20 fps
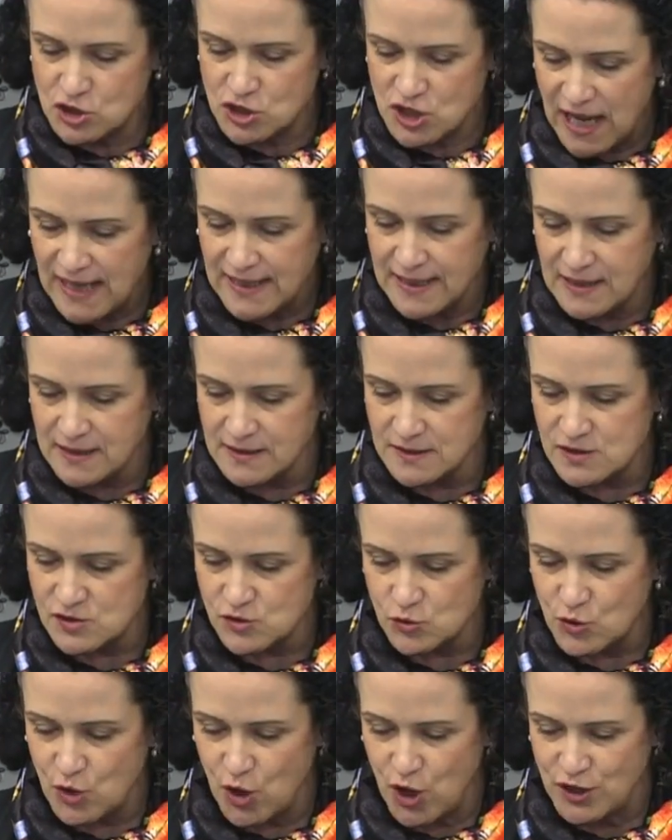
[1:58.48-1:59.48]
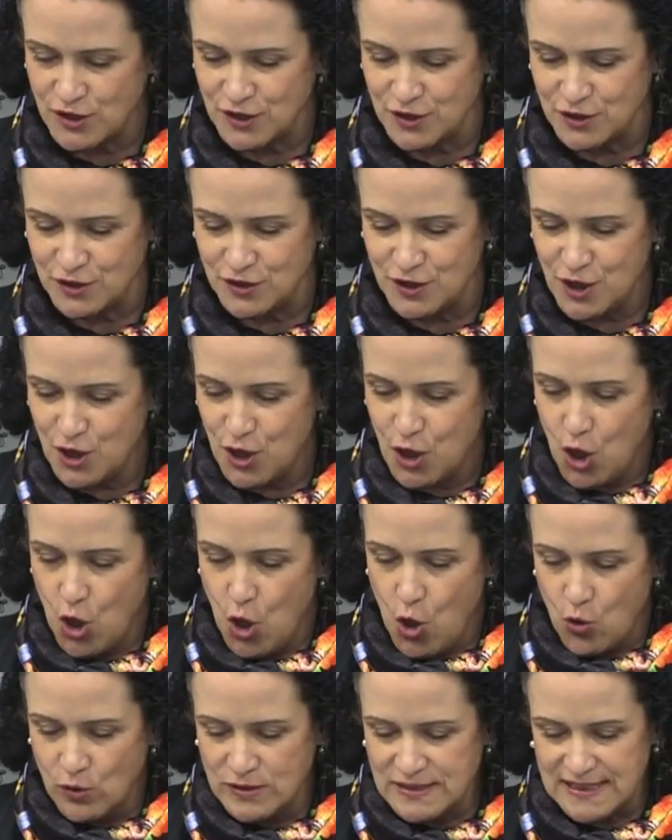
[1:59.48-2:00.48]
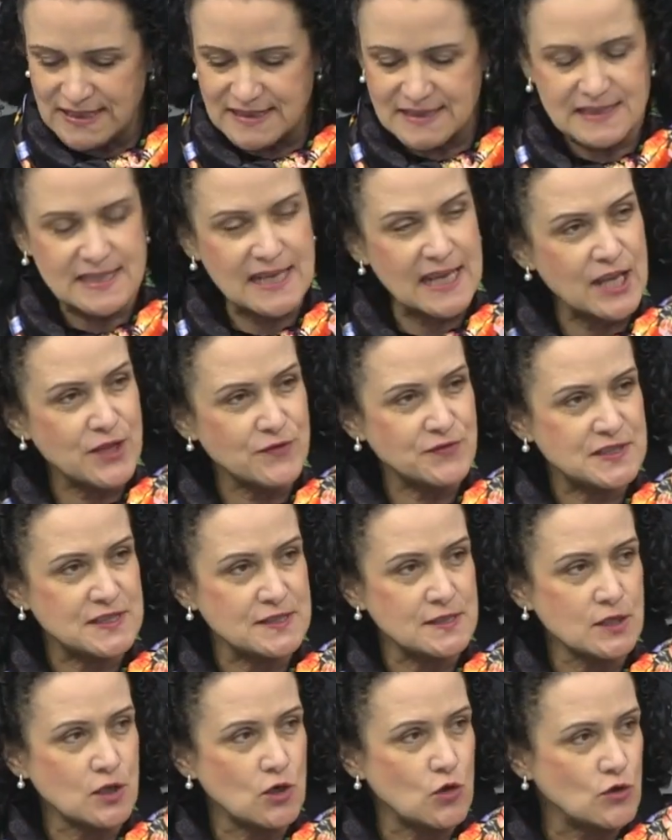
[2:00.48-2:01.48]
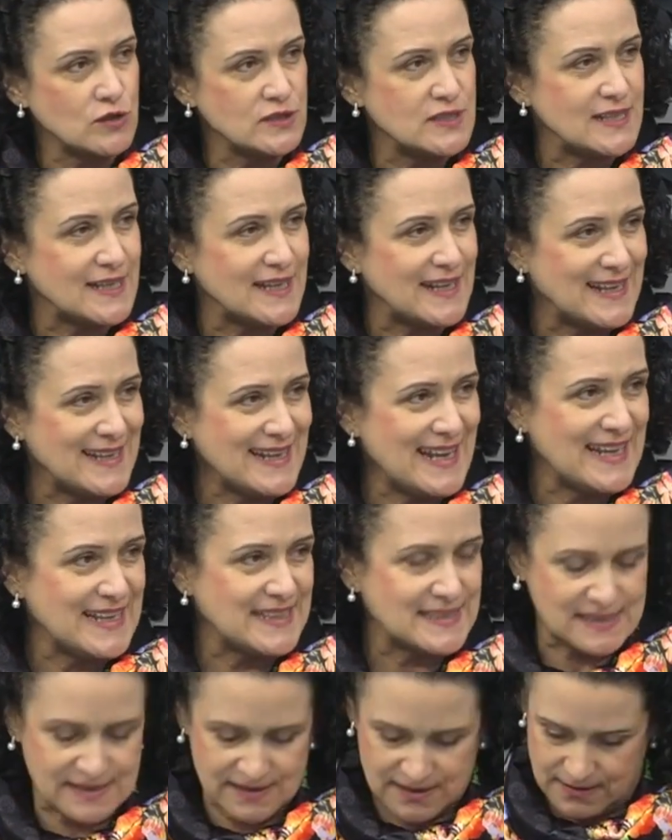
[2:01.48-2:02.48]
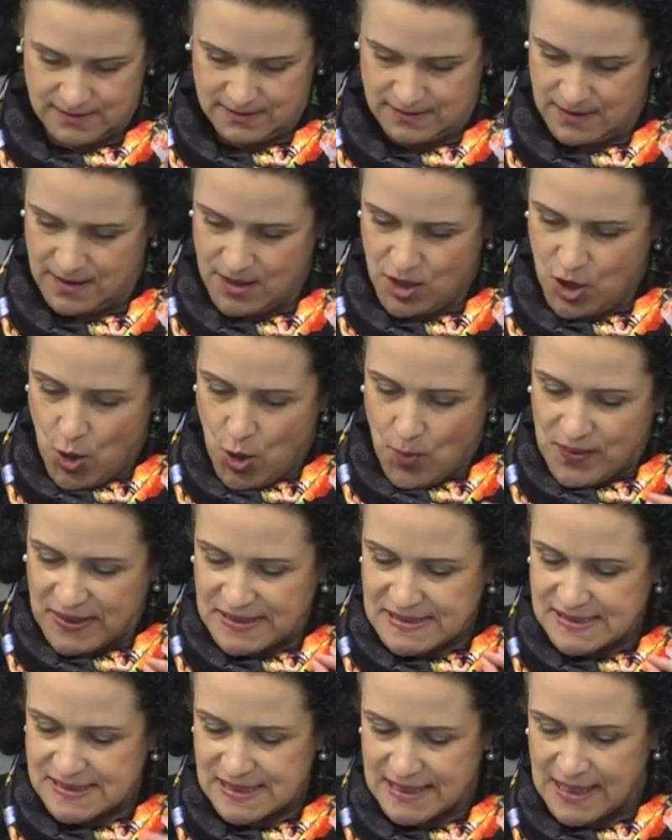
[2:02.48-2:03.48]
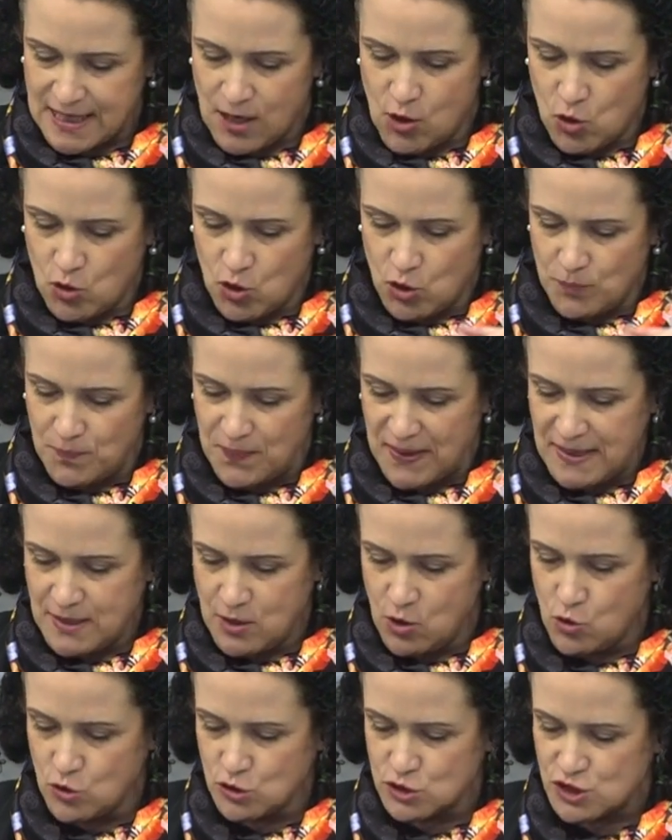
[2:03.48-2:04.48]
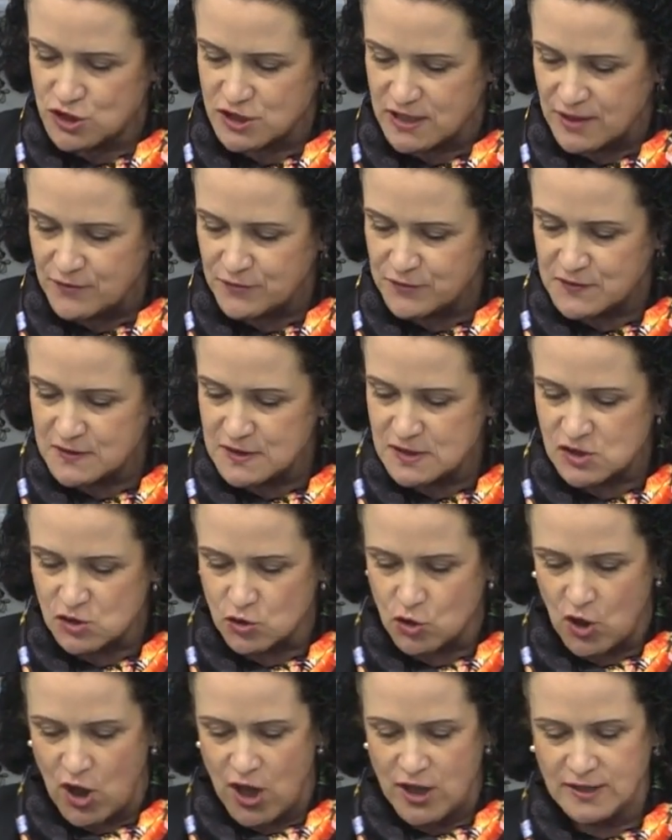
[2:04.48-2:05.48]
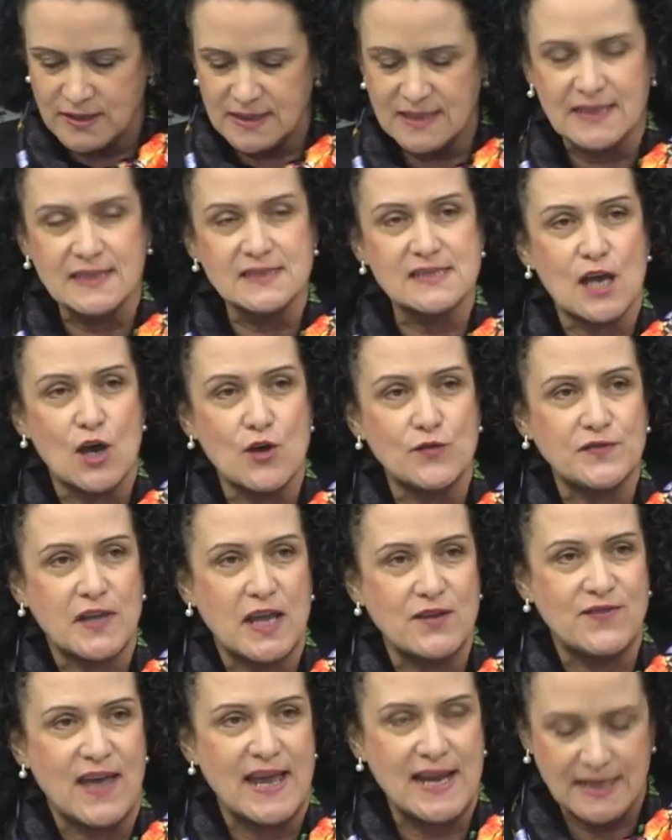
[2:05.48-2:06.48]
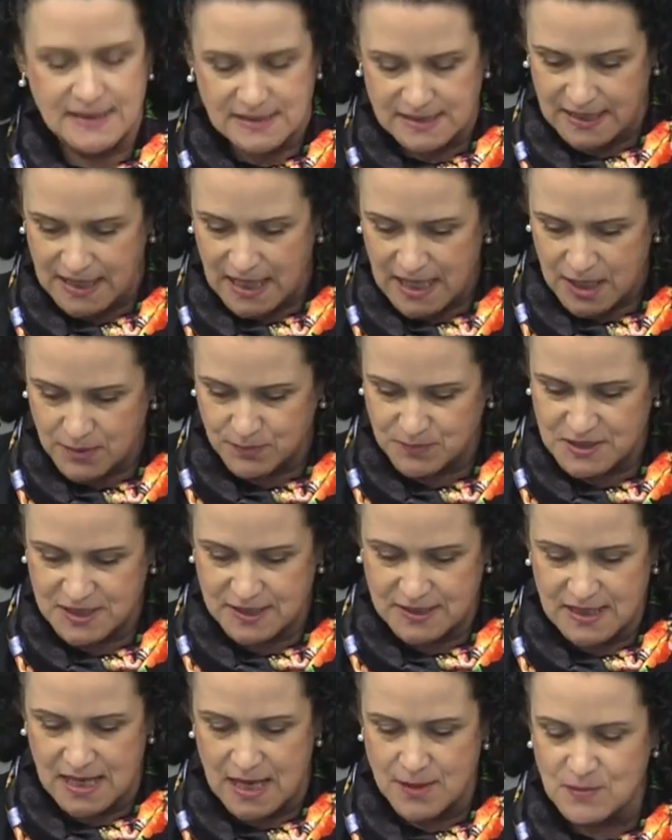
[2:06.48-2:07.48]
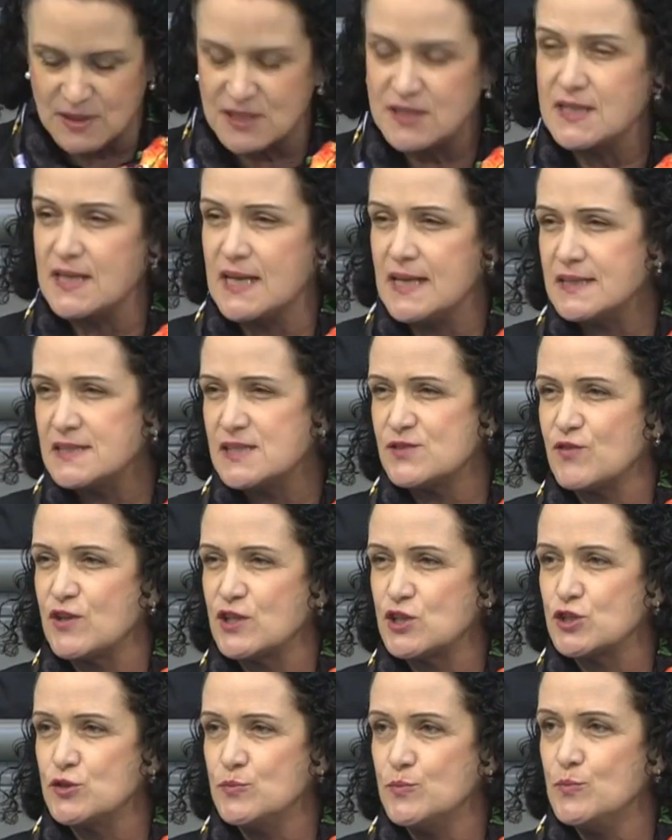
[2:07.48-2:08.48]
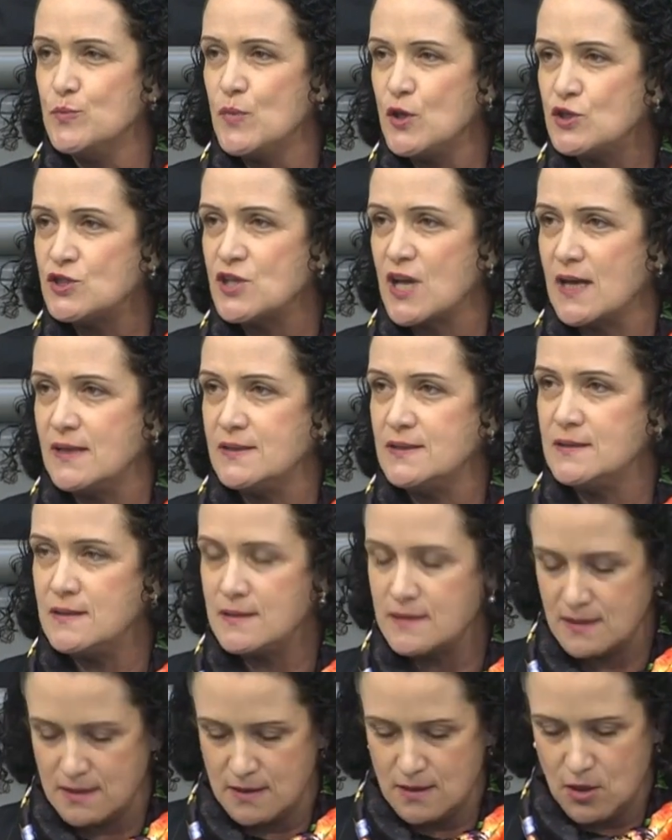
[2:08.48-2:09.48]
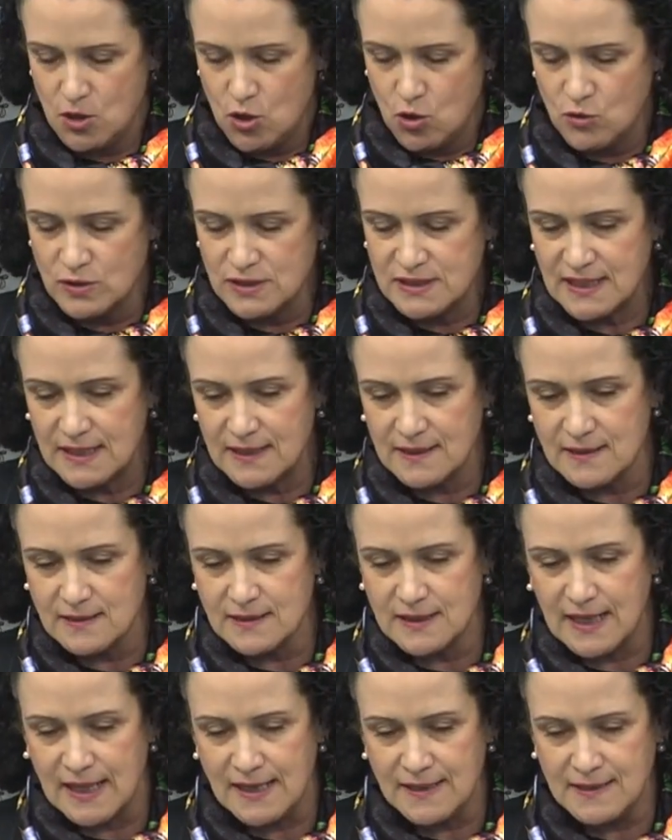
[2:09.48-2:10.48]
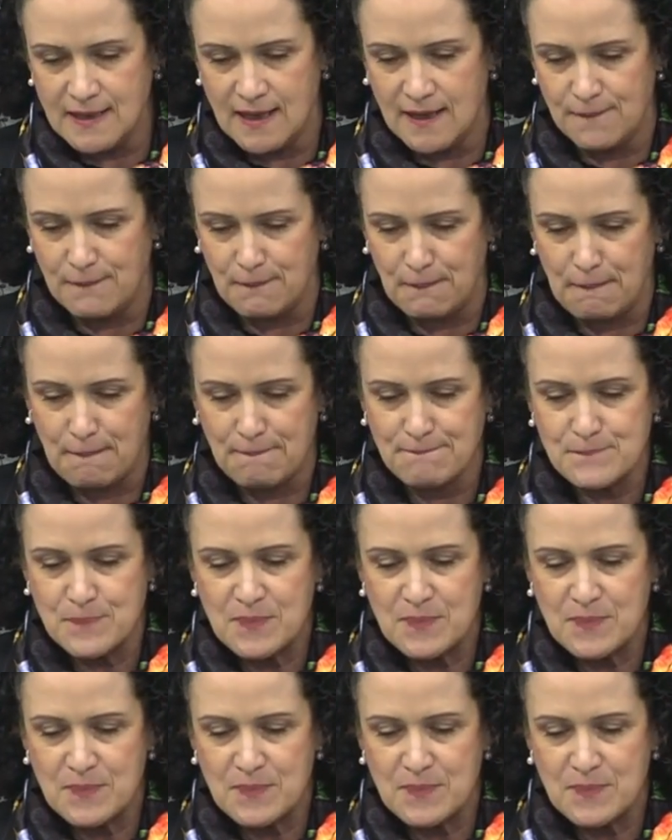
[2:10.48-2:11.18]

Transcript: schenken zu können und die tiefsten und innigsten Beziehungen und Bindungen stiften zu können, die es auf der Welt gibt, nämlich die zwischen Müttern und ihren Kindern.